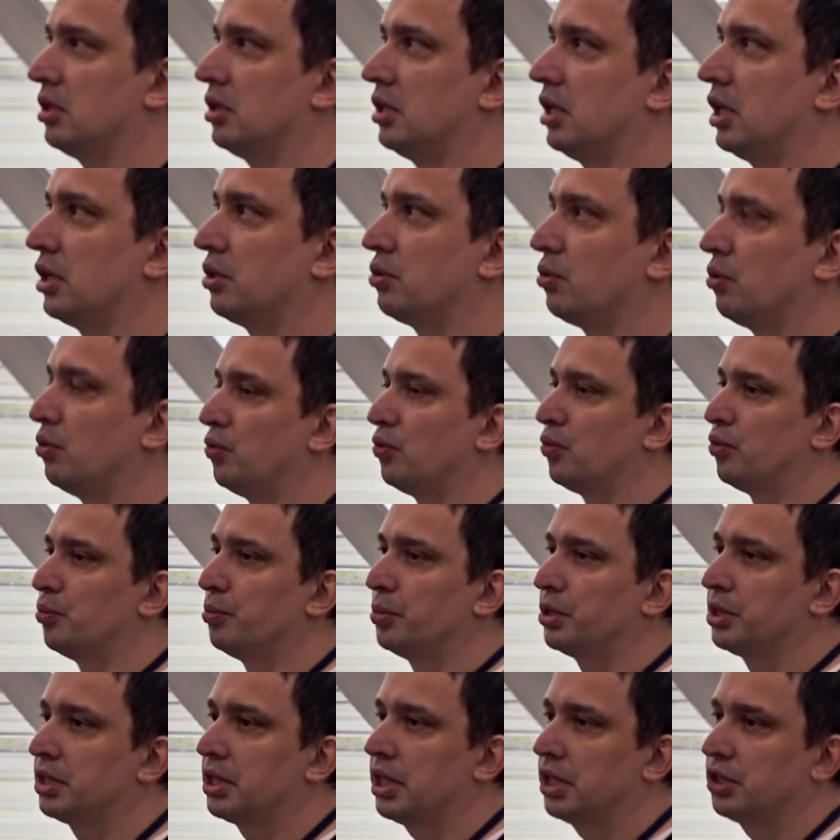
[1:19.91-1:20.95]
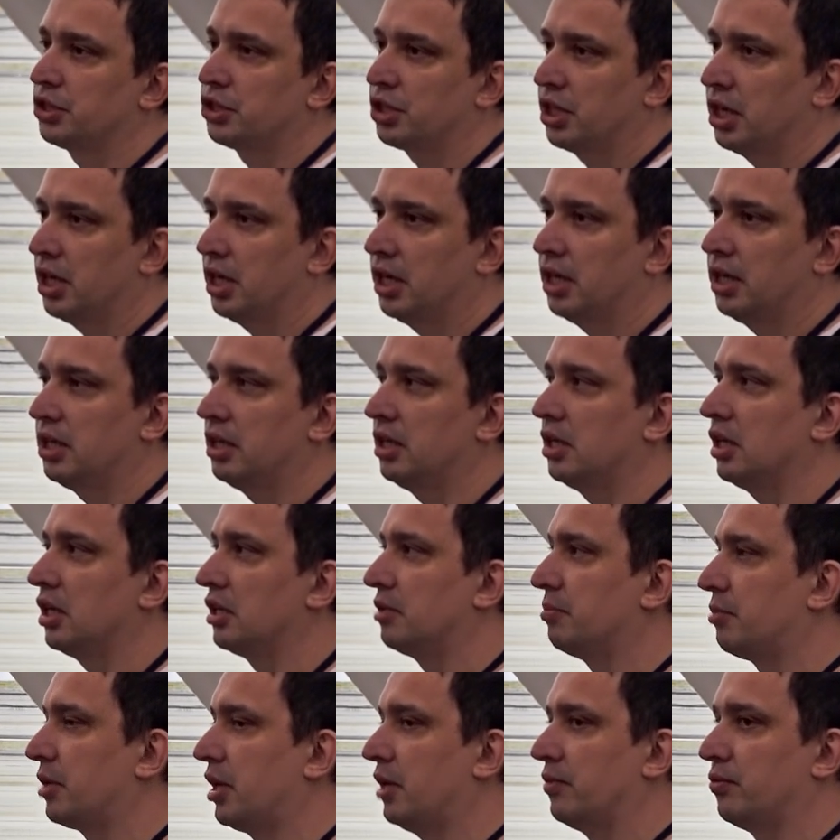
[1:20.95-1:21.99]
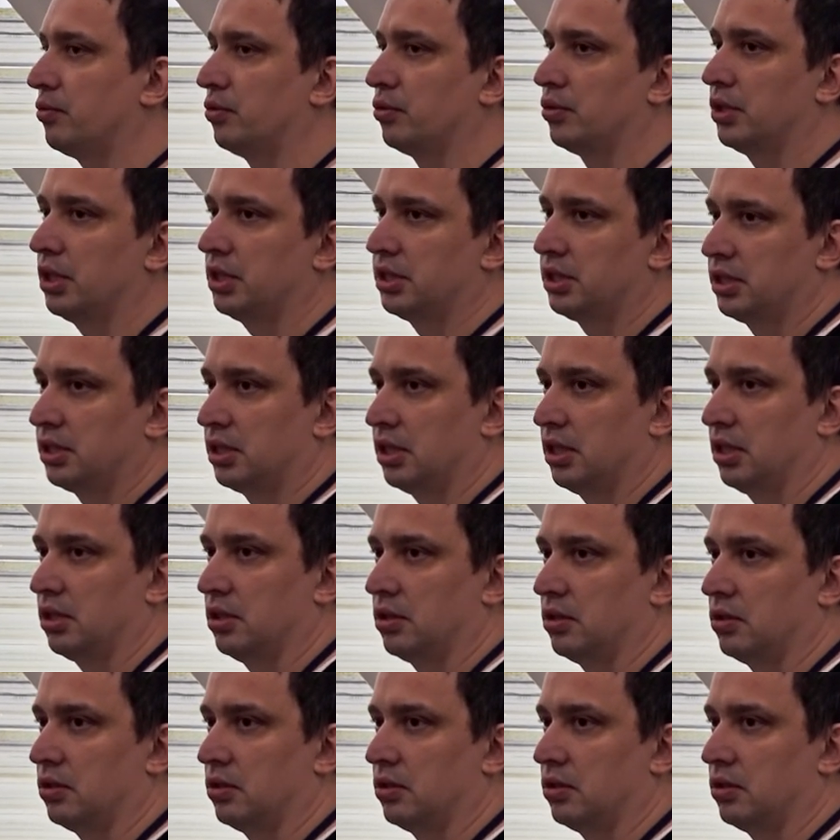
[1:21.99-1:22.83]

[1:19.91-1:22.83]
готового монтажа и отправку на сцену.